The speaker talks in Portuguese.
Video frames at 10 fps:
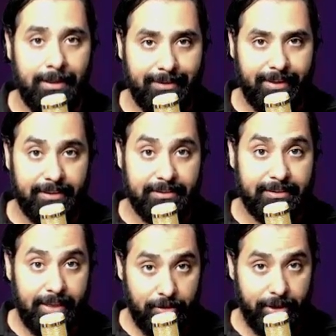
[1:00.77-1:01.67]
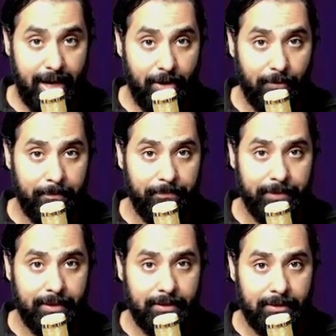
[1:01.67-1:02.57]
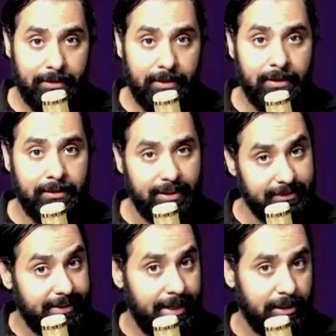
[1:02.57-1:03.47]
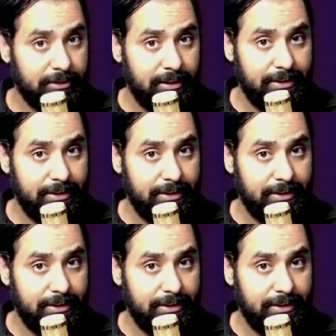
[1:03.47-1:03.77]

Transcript: Terceiro grau, terceira nota da